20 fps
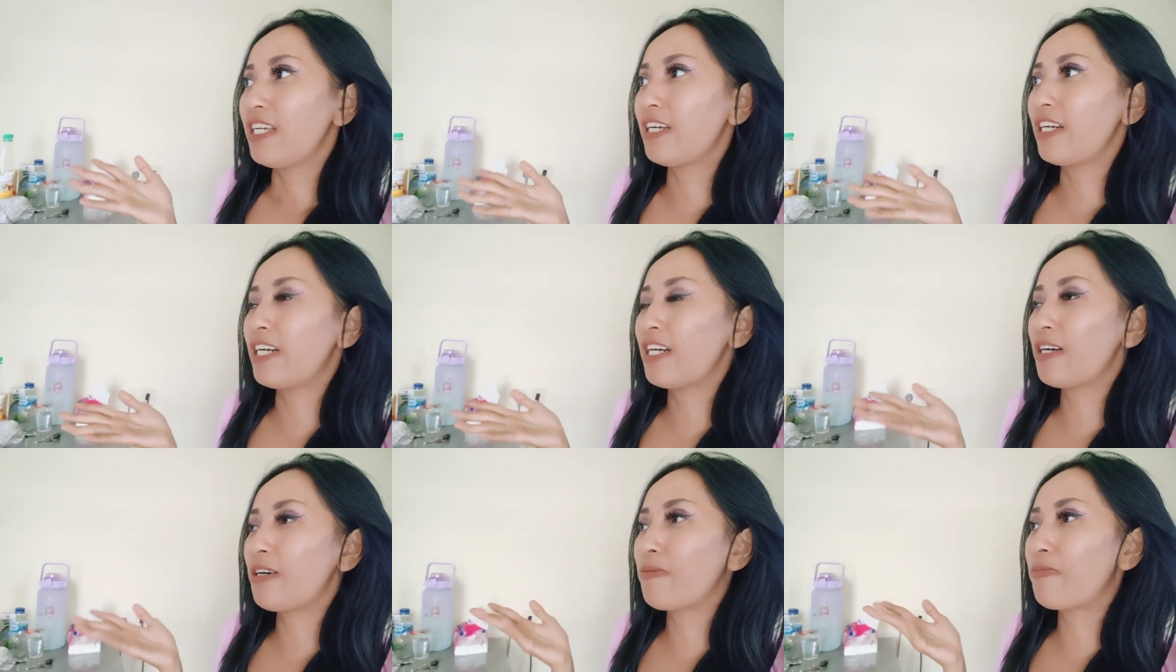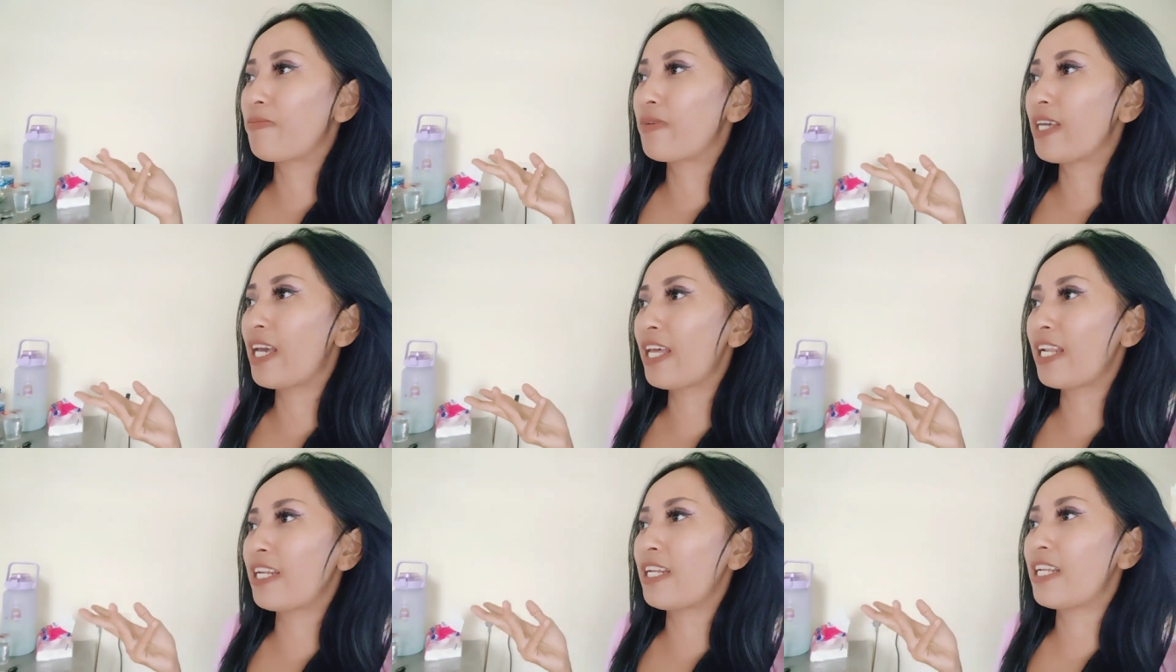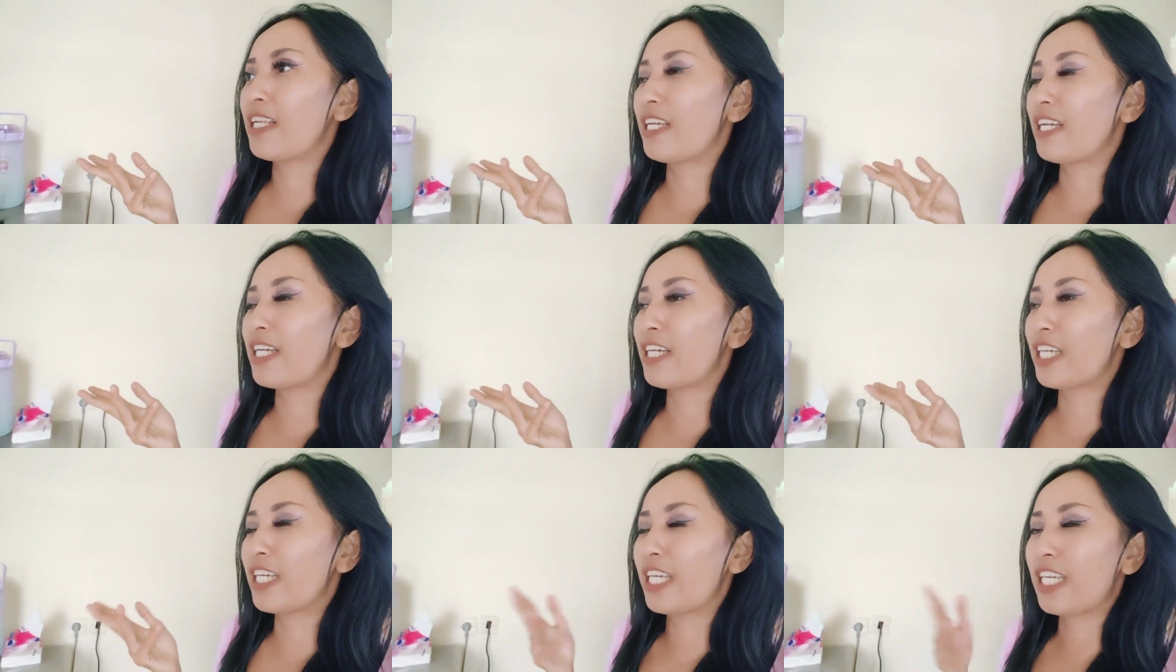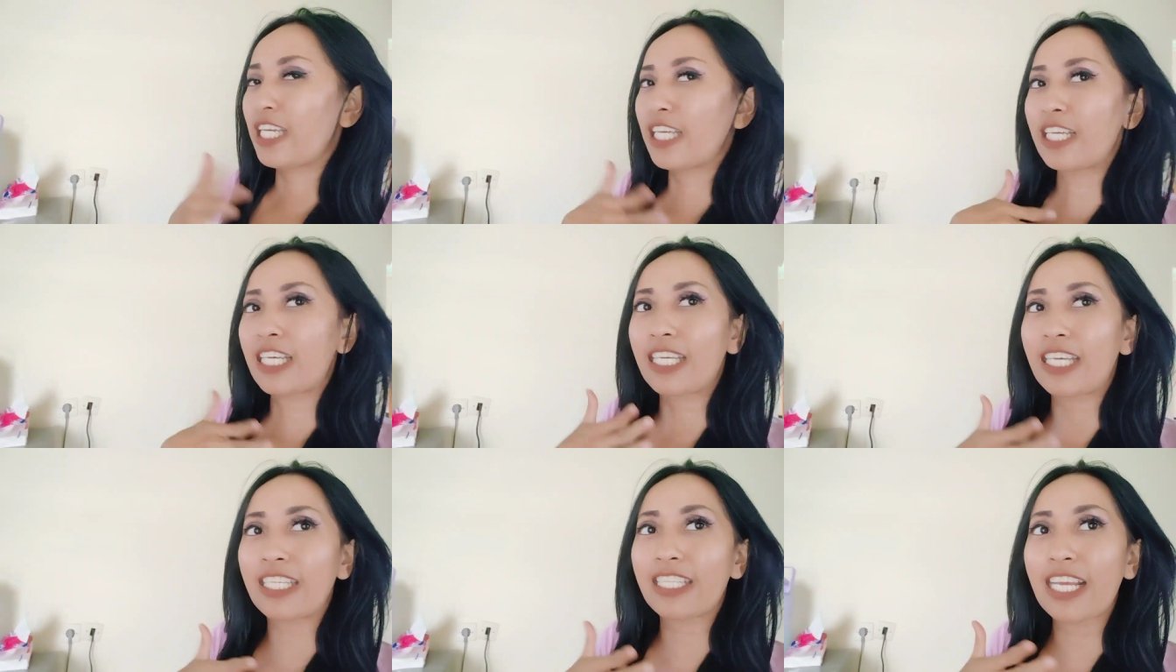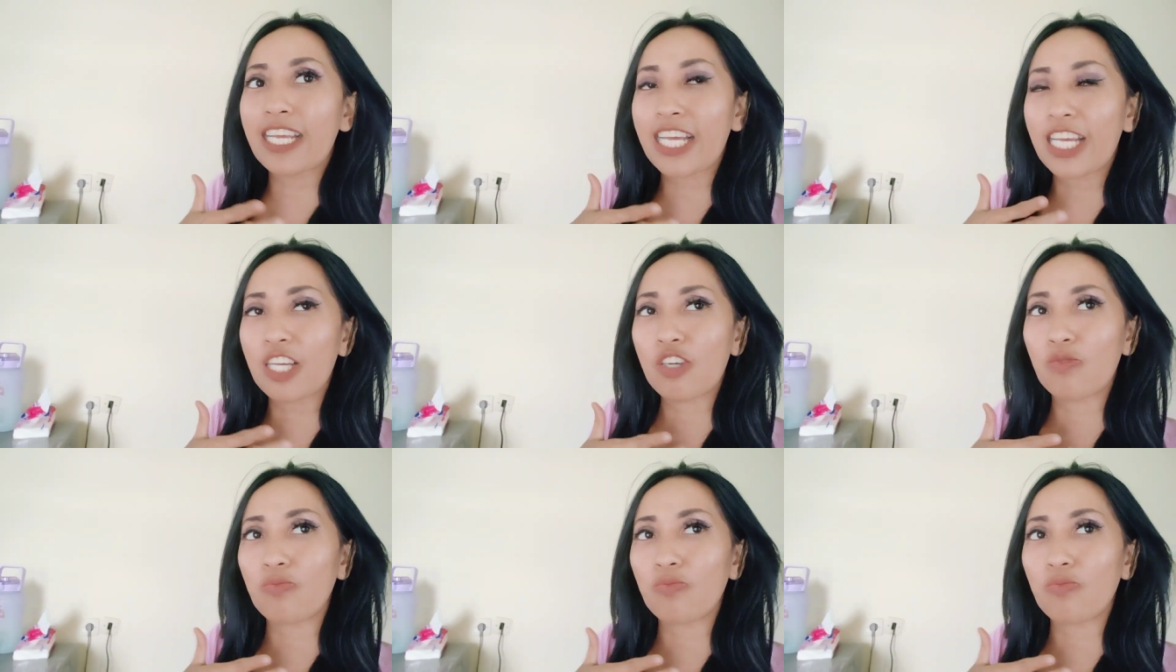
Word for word: uh, biar eh, kita yang